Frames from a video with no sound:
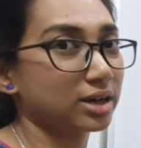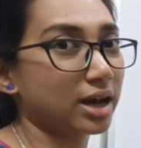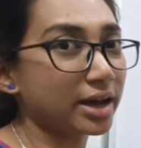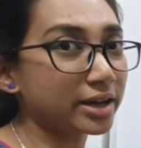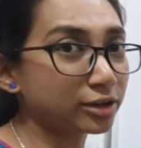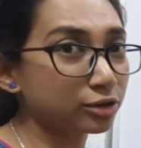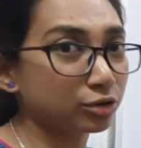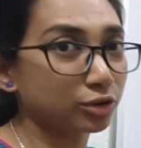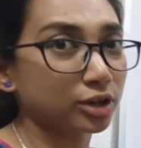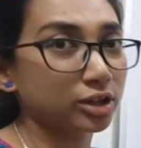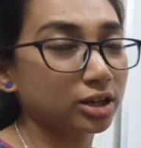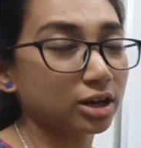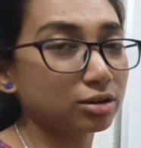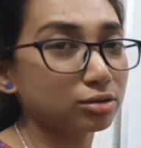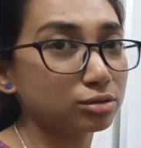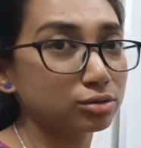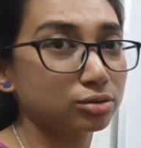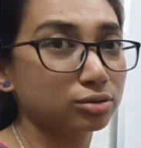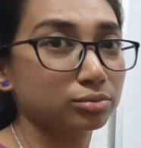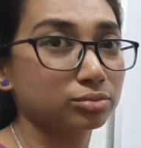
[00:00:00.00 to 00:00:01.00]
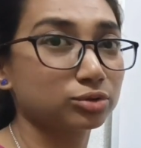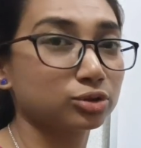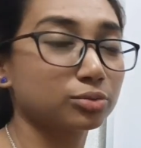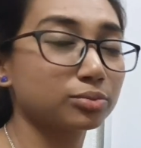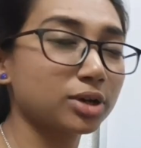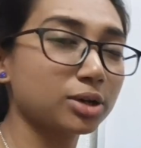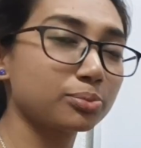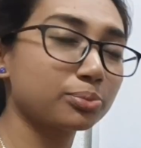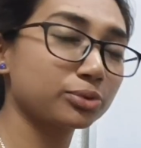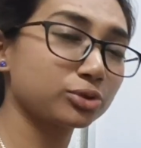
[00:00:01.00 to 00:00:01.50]
লাইক করে দাও
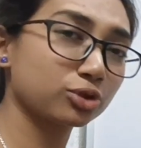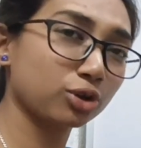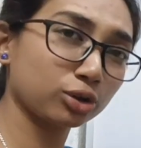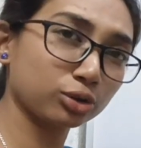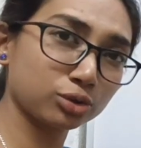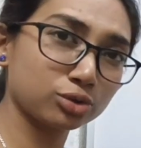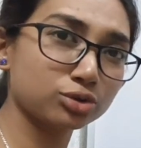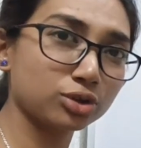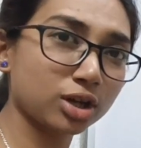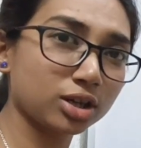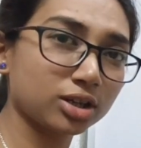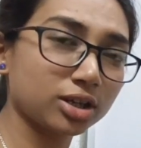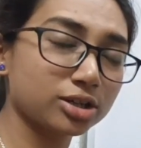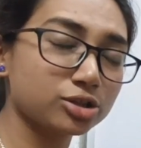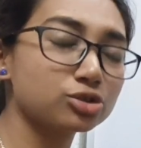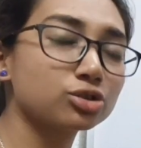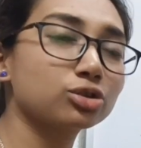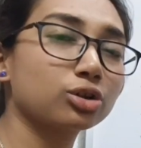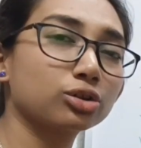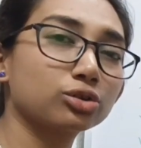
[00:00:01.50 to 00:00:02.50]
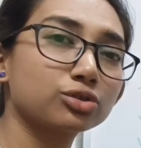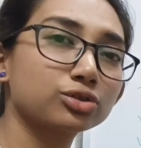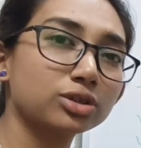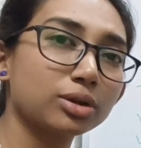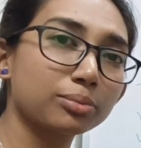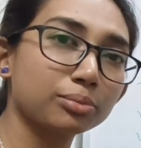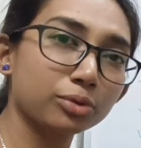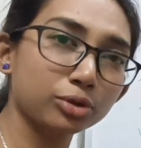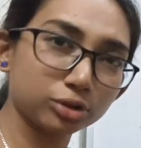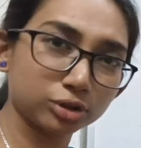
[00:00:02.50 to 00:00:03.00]
তোমরা যতজনা দেখছো
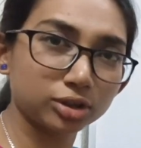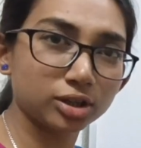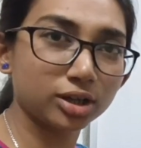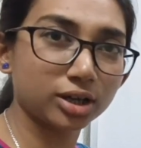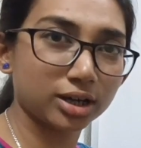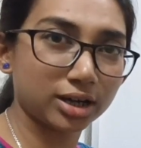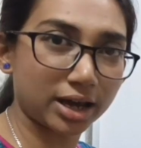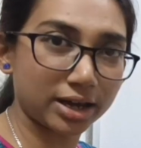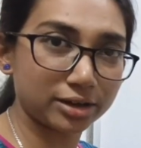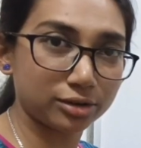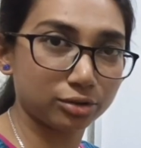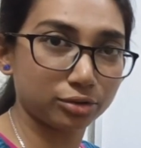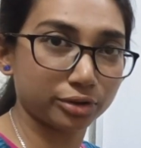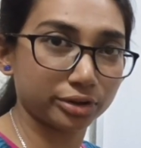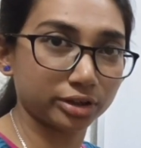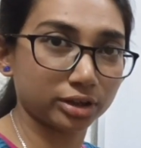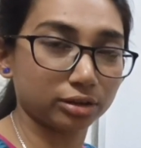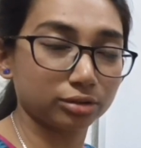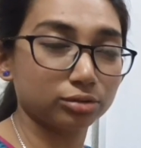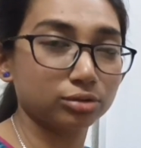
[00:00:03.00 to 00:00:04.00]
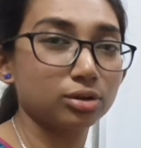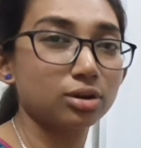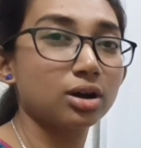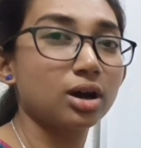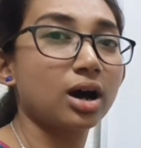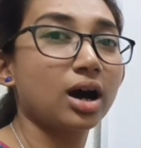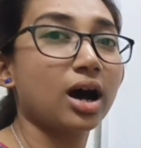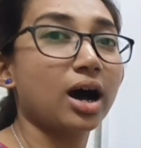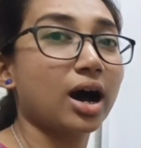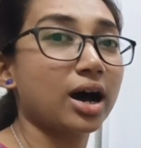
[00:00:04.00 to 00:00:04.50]
ততজনা প্রত্যেকে লাইক করে দাও
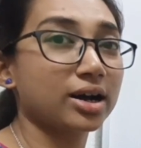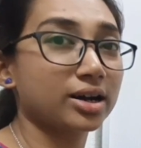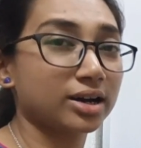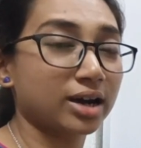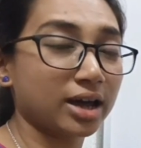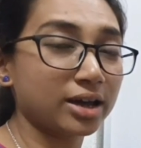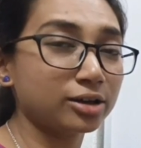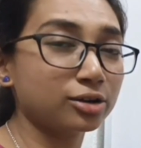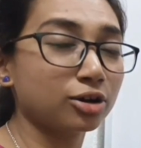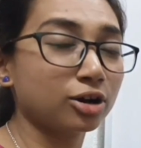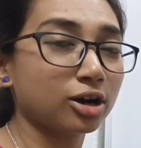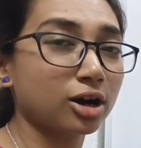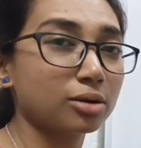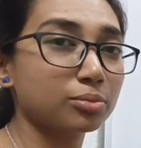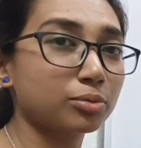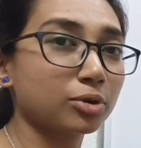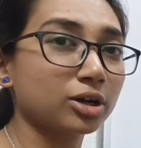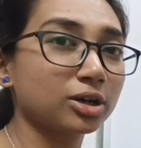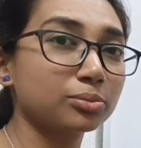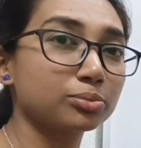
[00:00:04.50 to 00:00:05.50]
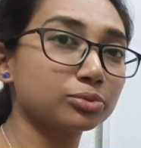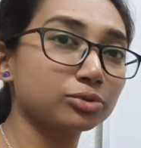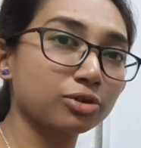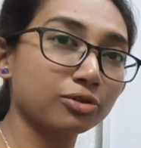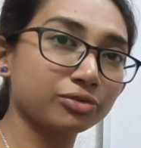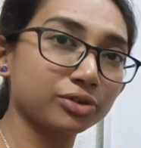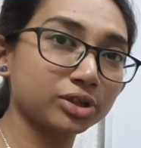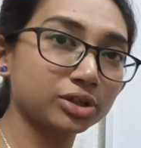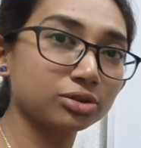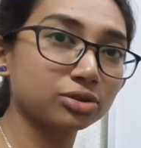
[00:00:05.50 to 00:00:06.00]
আর লাইক করার পরে পুরো
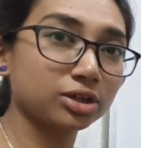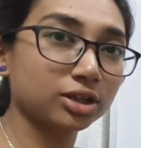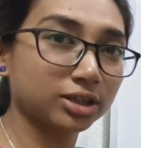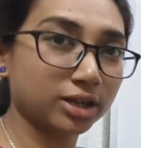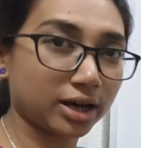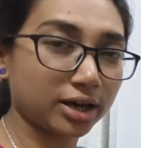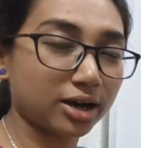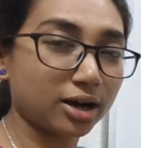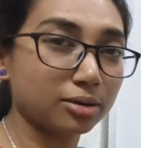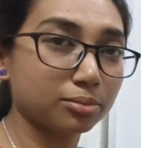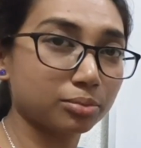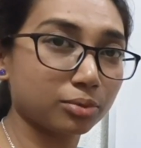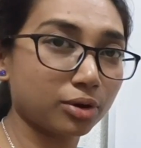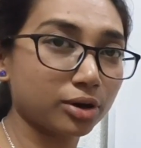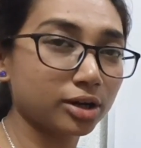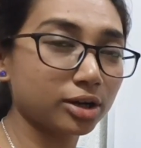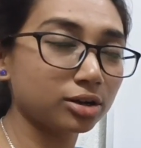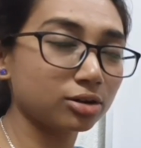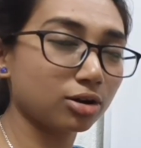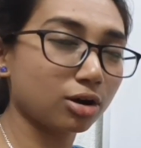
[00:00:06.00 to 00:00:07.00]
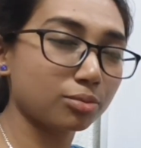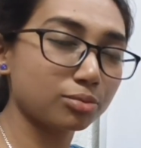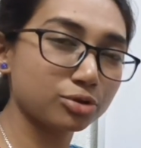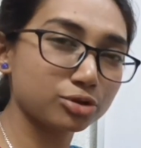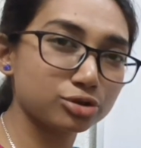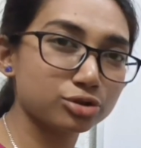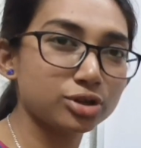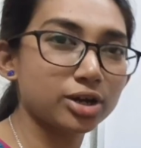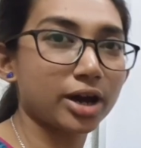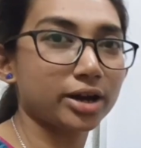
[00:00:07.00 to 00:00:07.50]
ভিডিওটা দেখার পরে
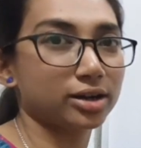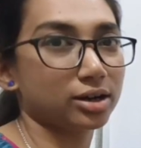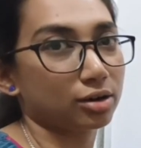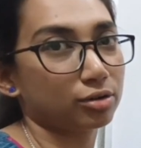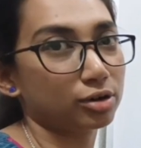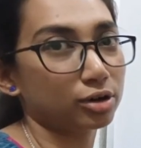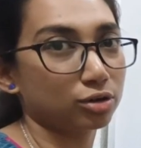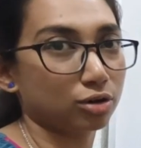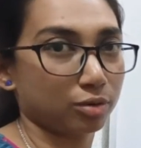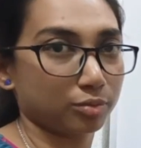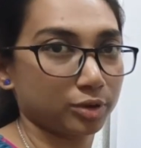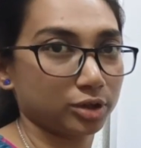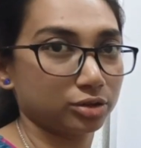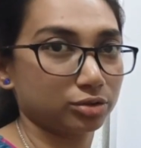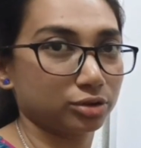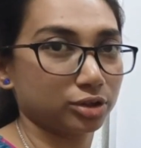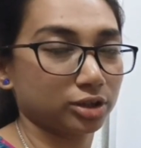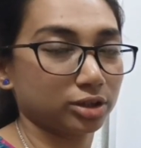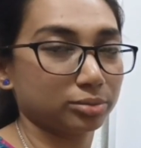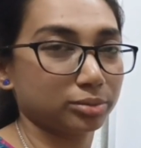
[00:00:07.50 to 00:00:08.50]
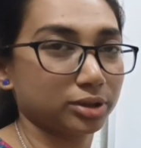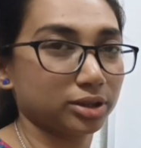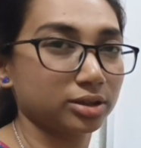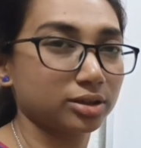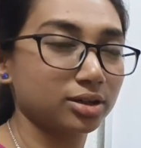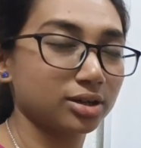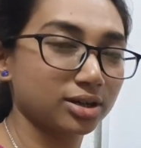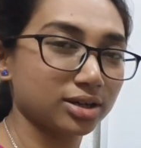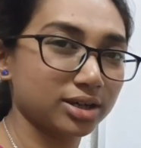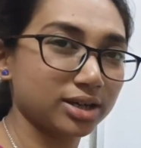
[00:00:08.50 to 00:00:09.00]
অবশ্যই একটা করে কমেন্ট করে দেবে
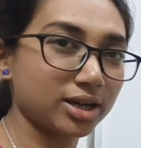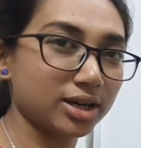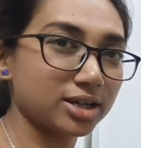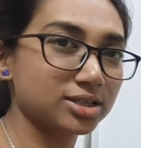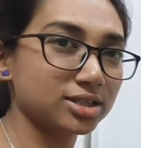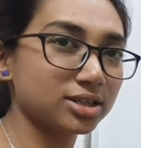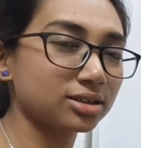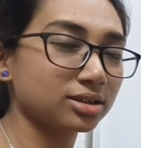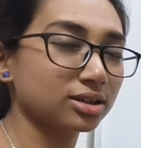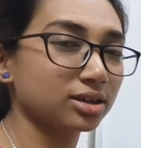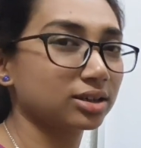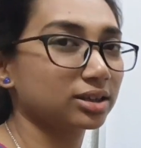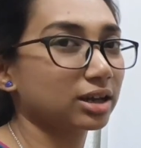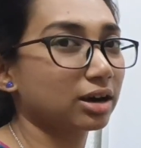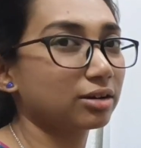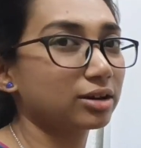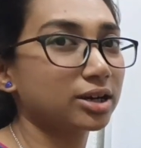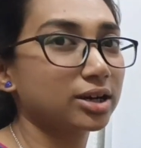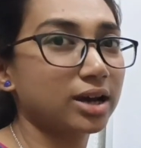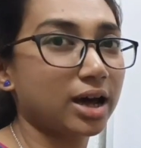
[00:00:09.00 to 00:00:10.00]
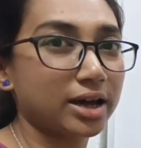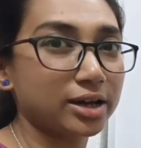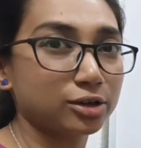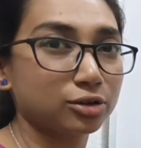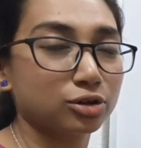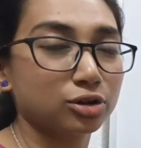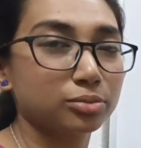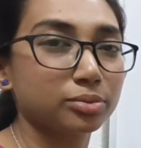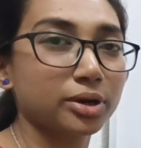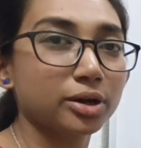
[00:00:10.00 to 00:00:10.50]
ঠিক আছে তাহলে লাইক
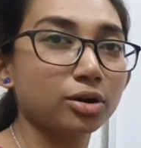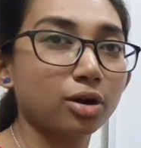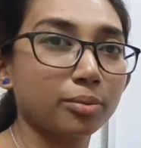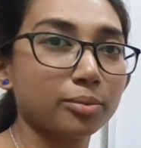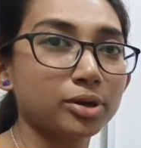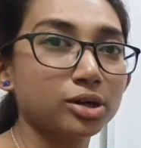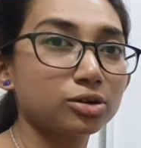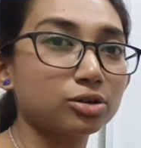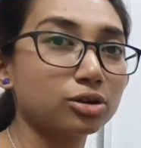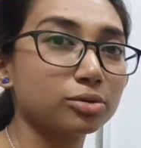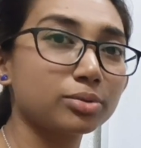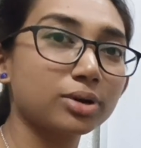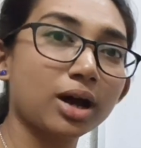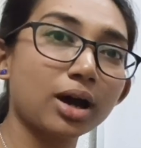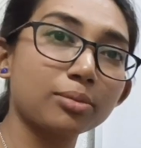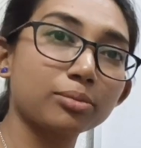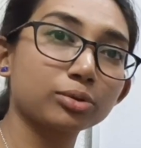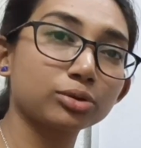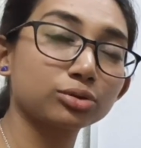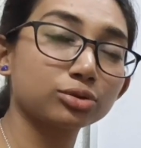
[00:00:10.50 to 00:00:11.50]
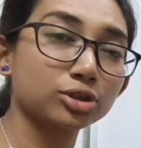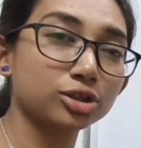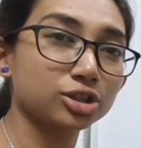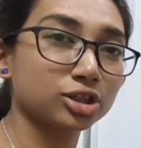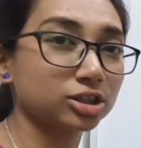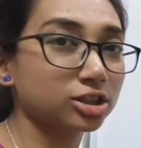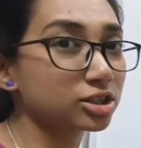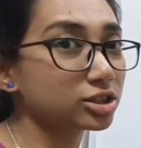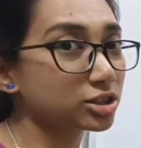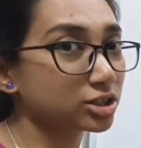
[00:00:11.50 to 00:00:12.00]
করবে কমেন্ট করবে আর বন্ধুদের
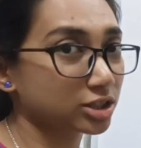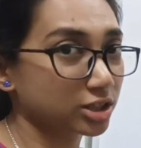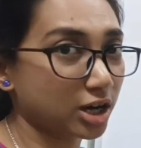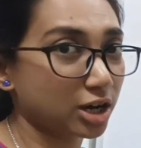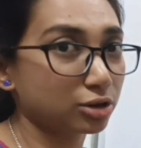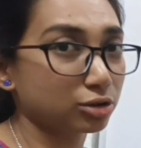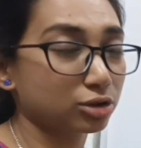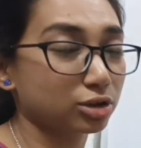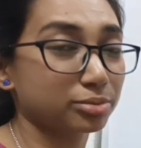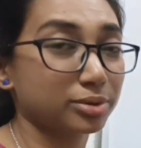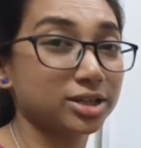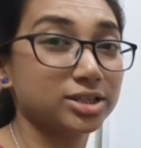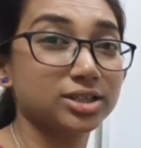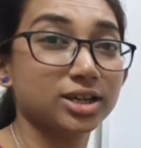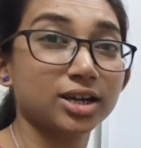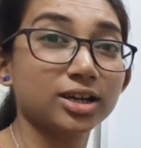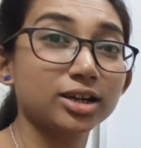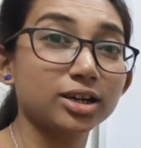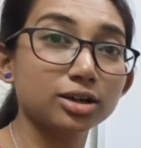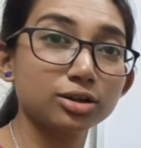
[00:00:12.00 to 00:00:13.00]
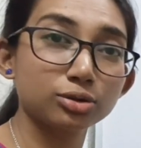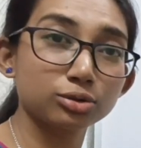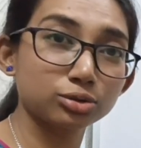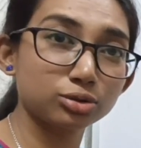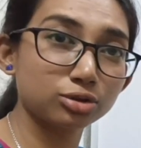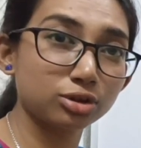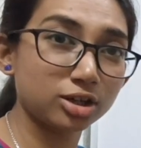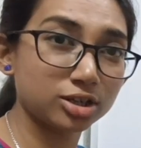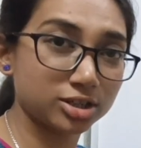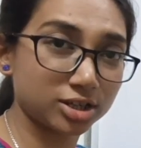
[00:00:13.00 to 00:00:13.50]
সাথে শেয়ারও করবে আর চ্যানেলে
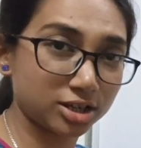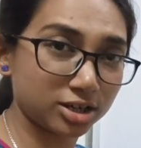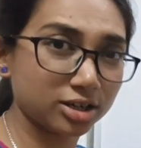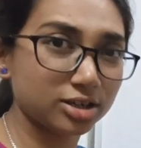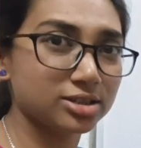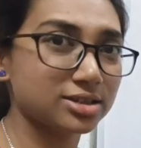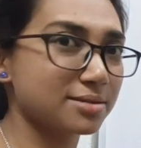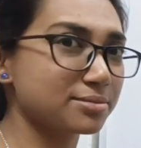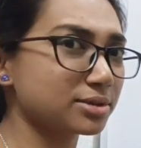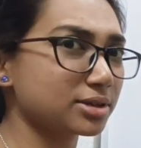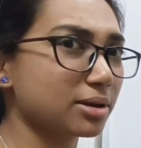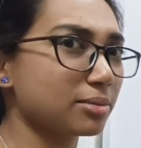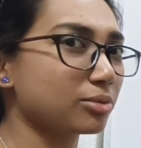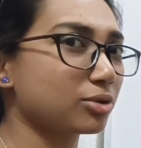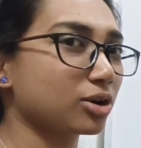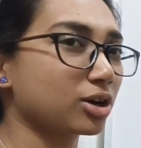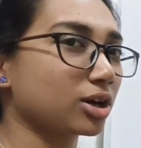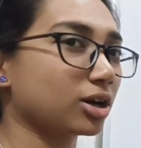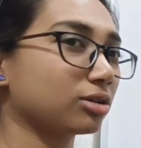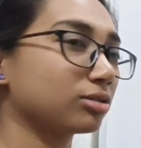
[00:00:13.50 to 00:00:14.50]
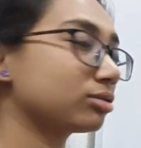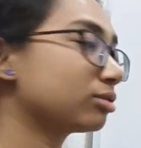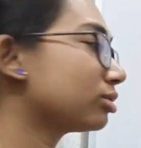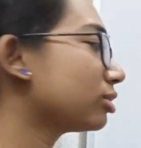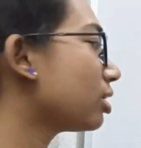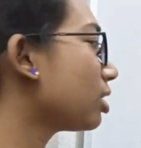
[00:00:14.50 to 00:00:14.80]
নতুন হলে চ্যানেলটাকে সাবস্ক্রাইব করে নাও